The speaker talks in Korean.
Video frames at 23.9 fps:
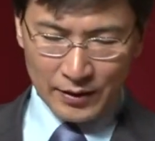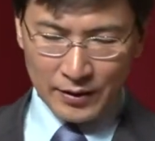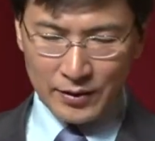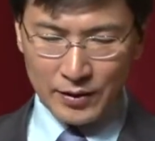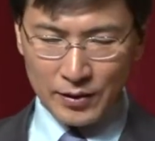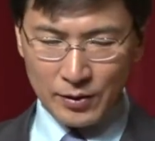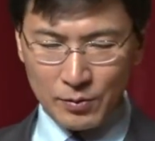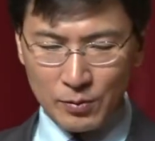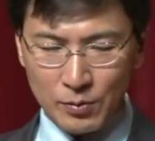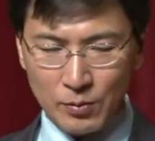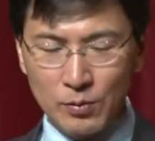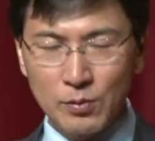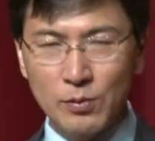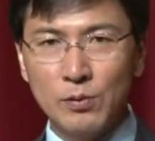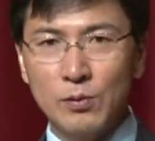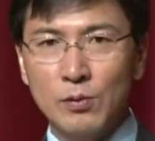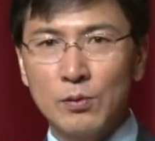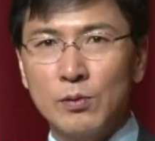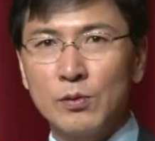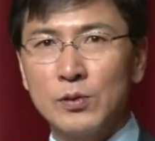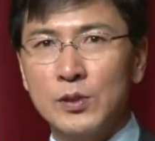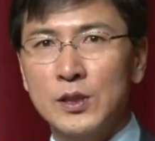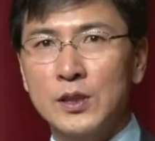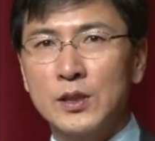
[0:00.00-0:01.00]

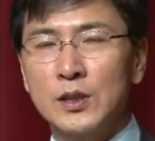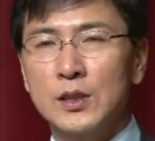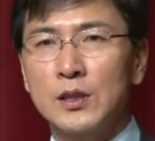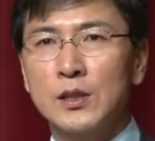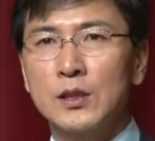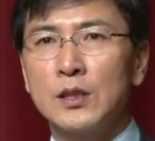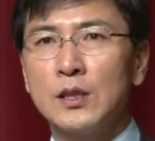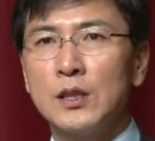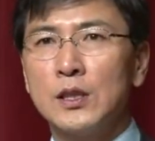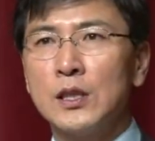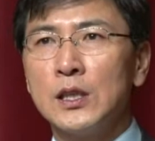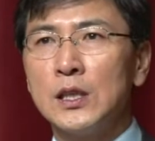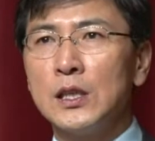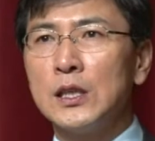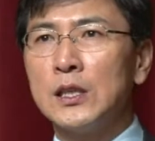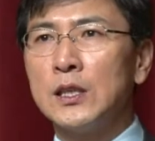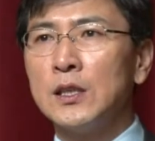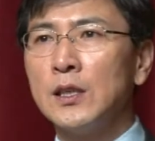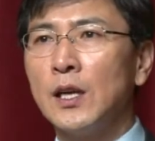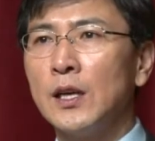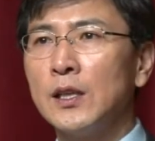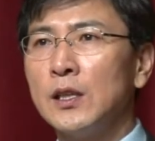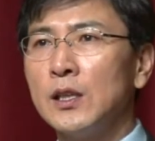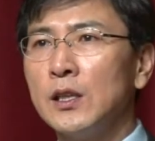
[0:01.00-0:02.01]
그리고
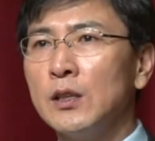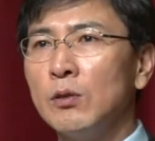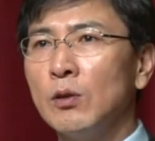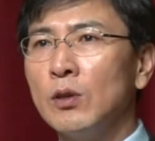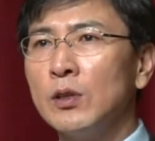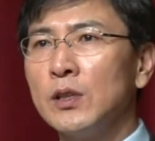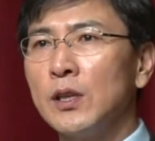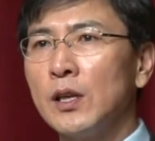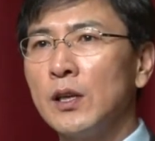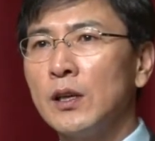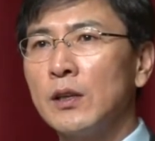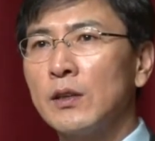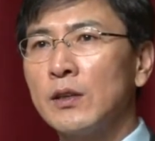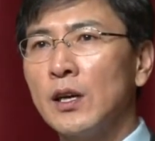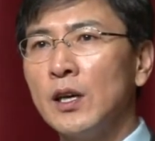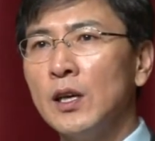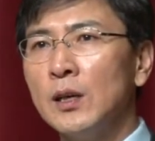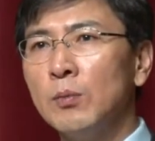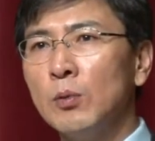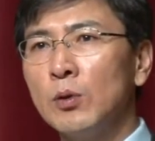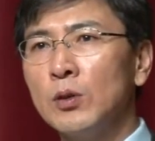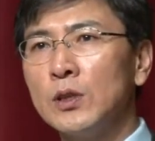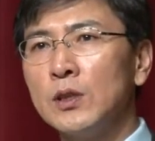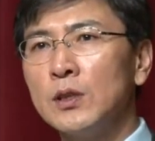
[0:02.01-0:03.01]
지난 2월 달에
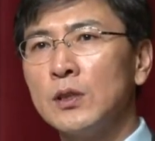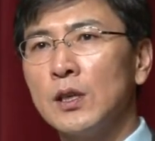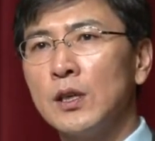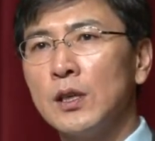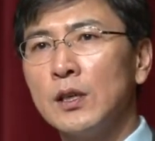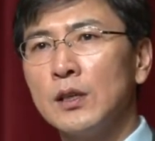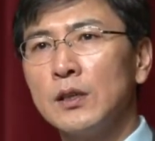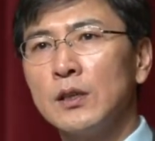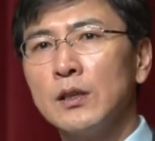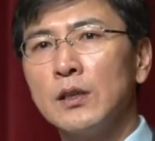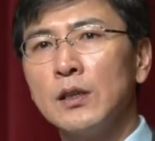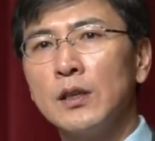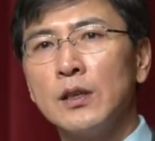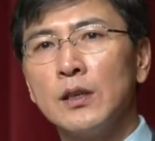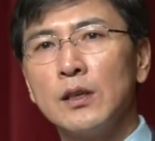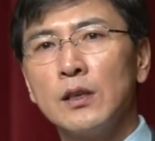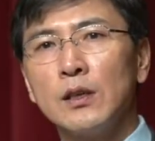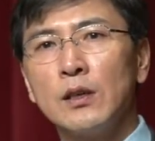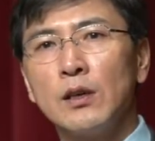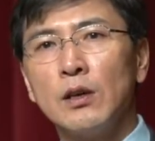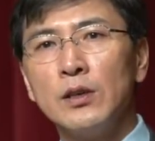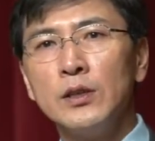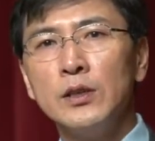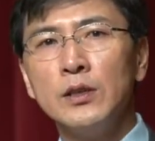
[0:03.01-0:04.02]

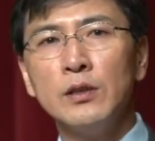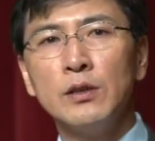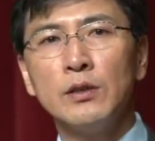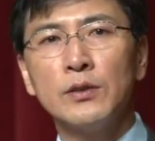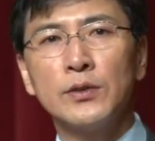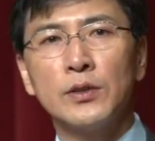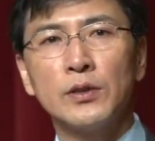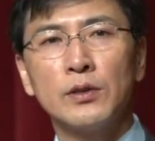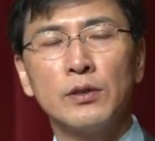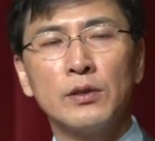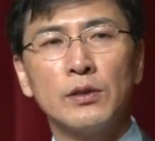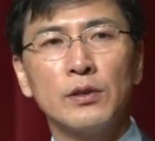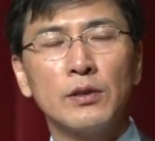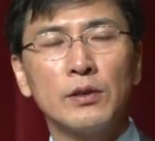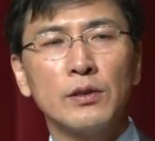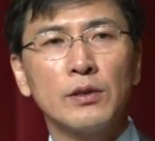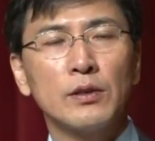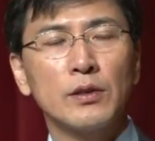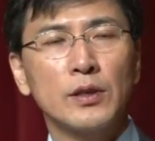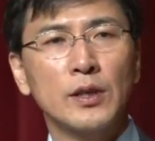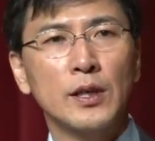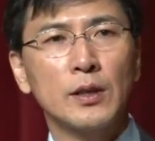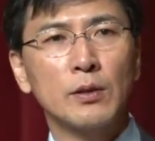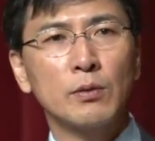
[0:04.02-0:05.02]
사회복지사들이
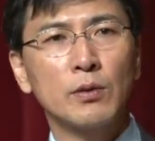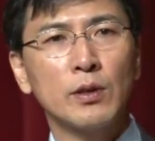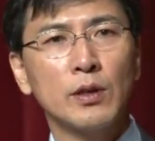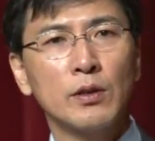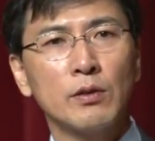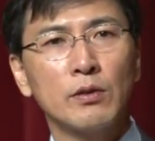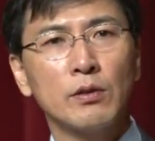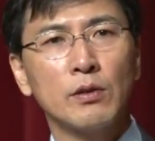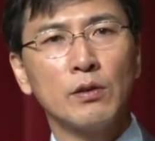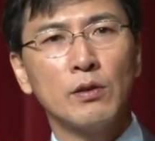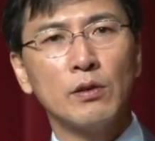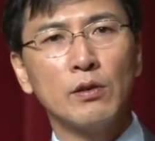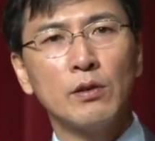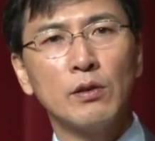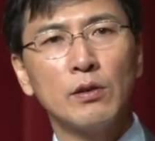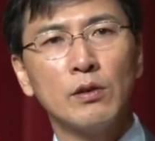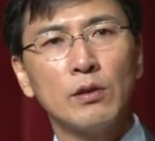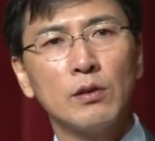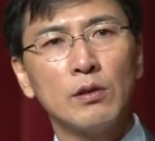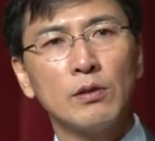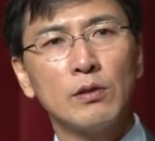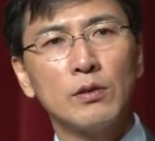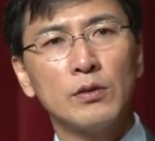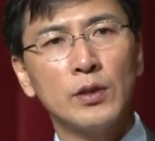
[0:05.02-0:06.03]
연이어서 계속해서
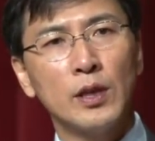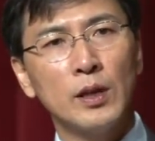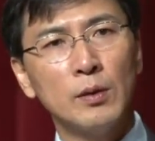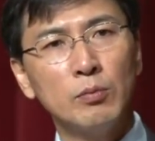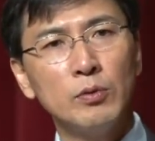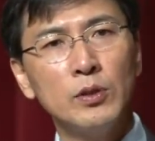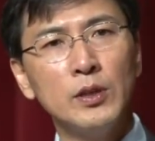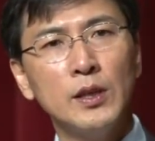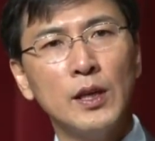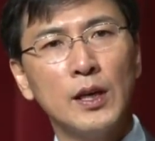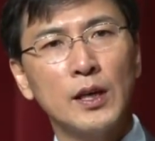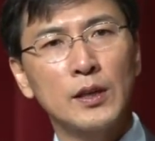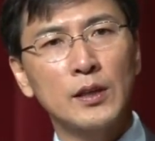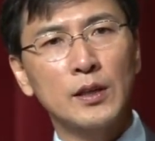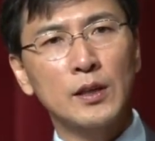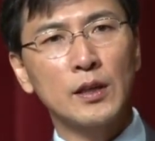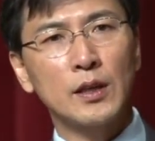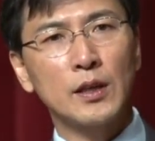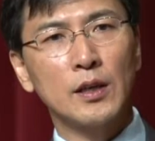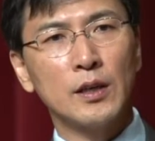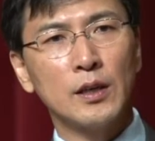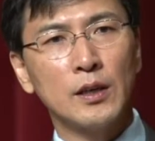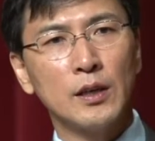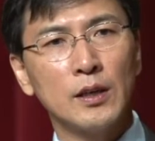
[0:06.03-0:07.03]
어, 세 분이나
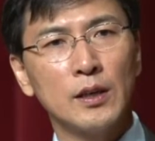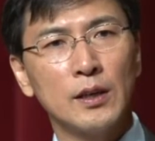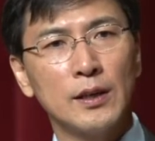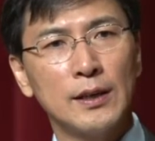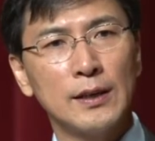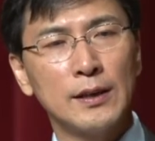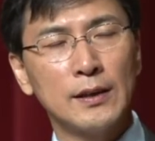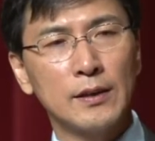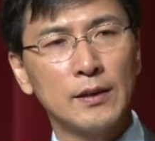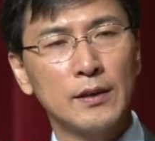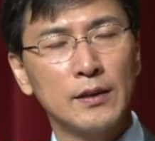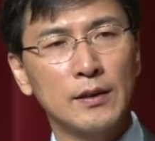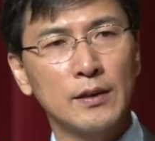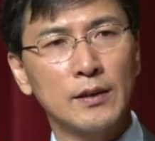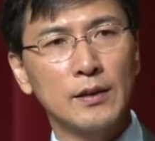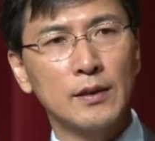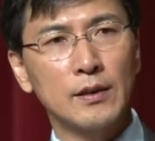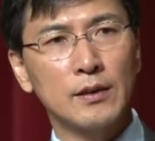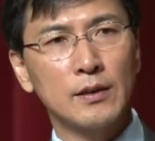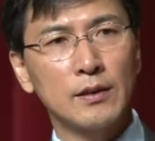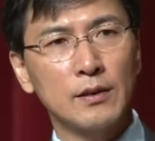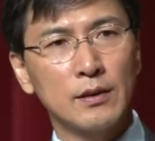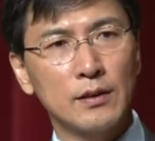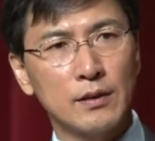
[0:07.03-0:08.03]
이렇게 예,
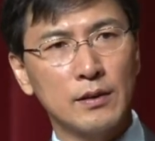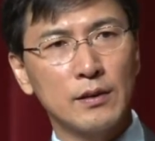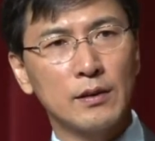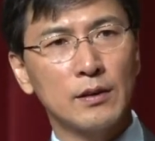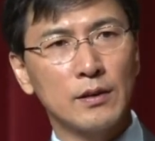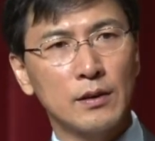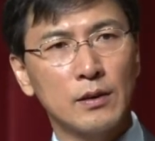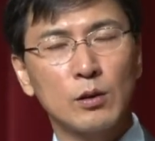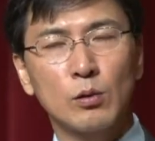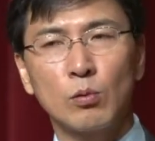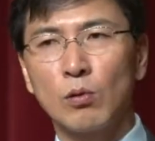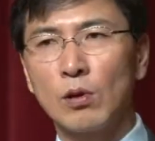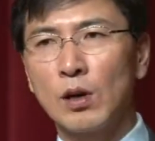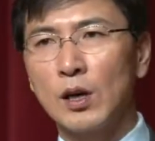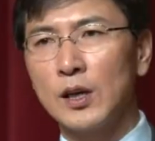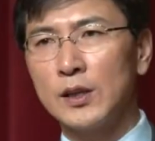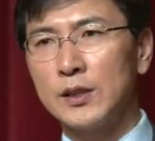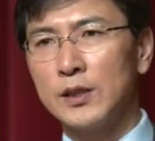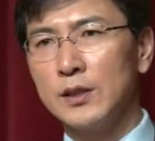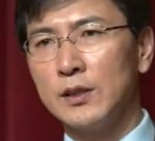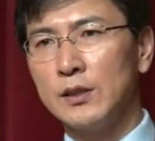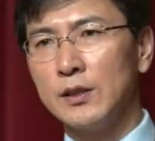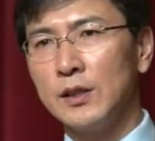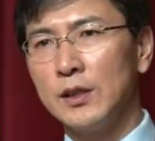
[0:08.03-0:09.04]
그
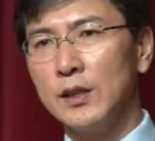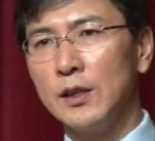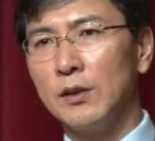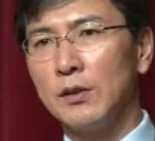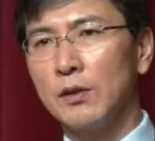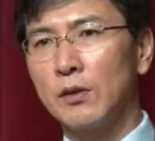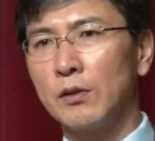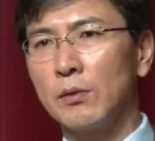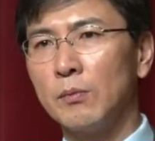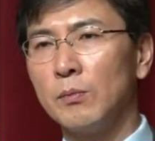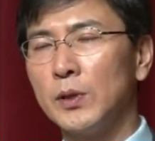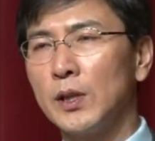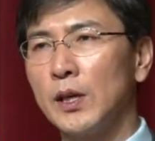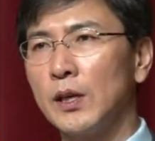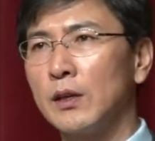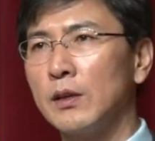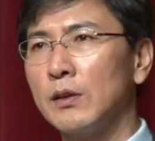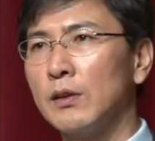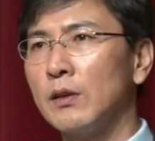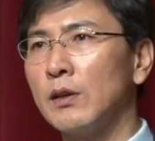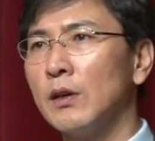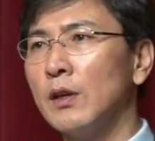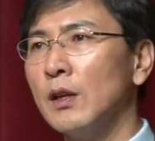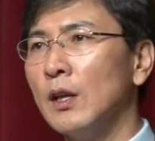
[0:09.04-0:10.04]
돌아가시는 일이 있었습니다.
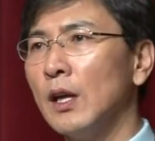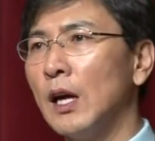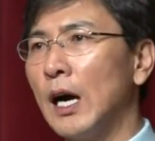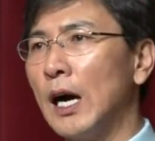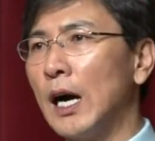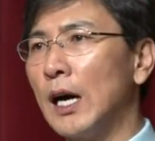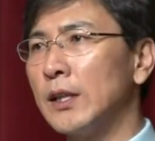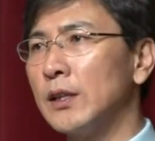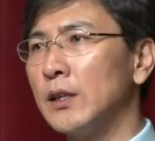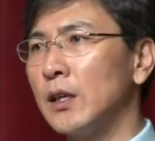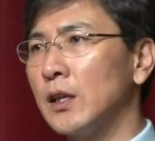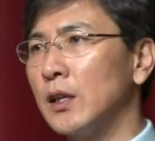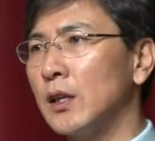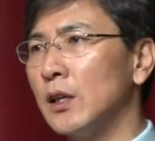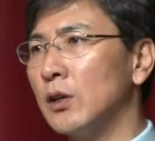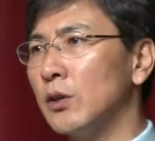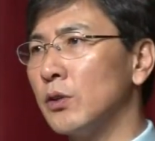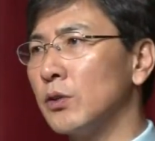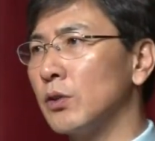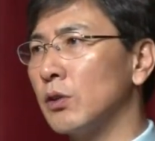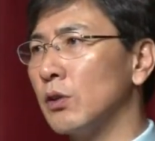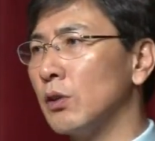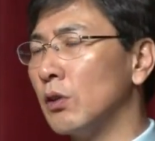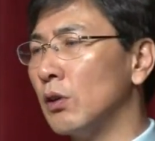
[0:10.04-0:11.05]
그래서
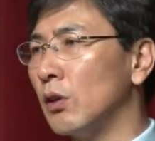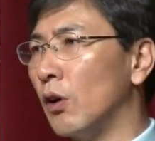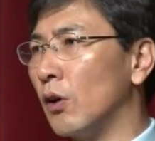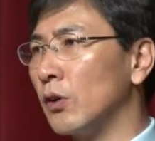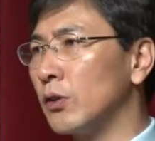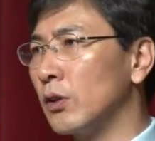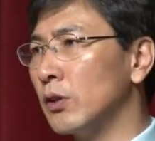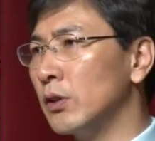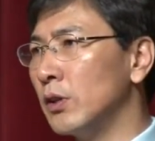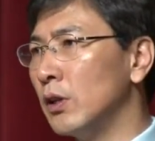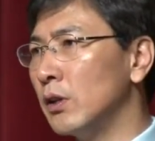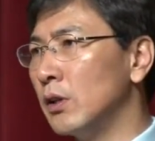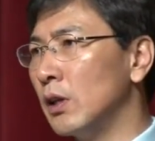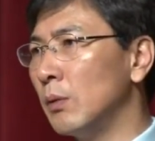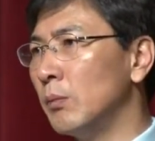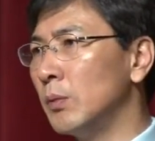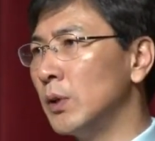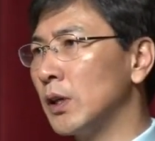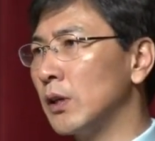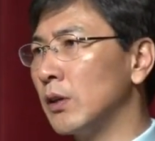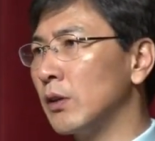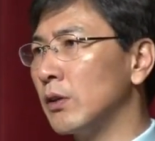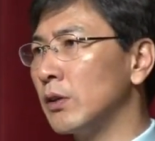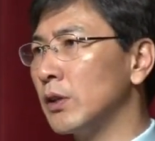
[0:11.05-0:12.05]
안타까워서 어떤 일
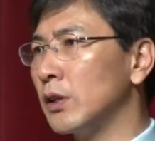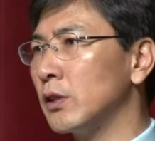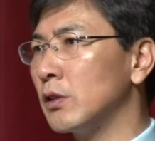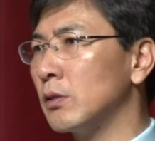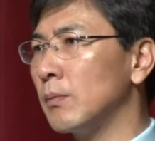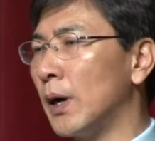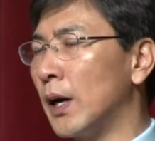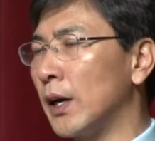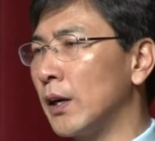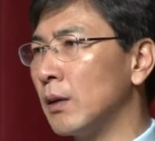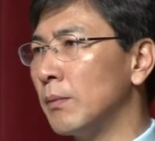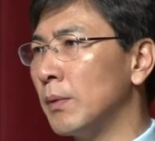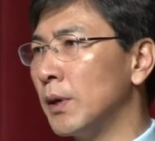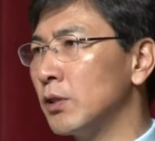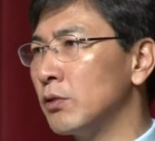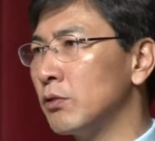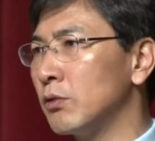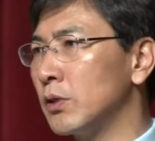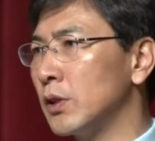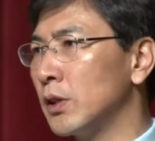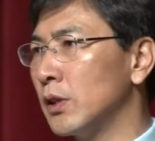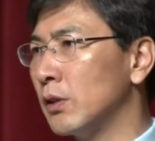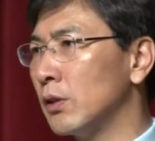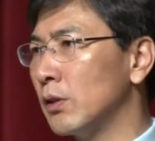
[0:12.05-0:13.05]
때문에 그런지 좀 알아봐
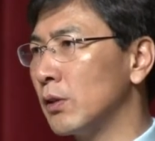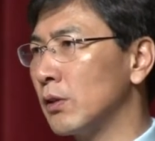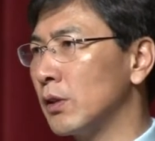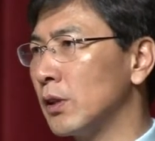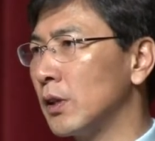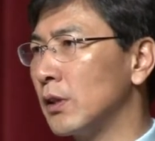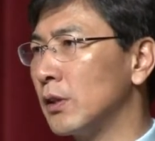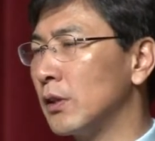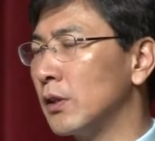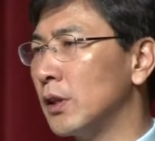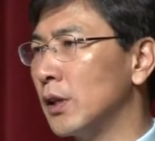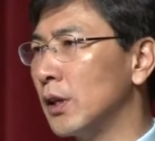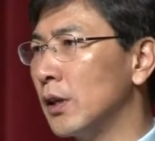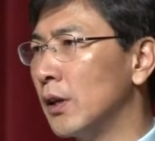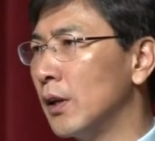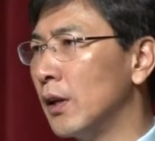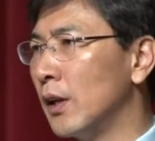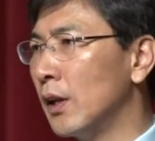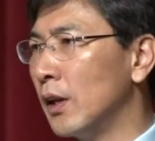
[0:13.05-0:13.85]
주세요. 그랬더니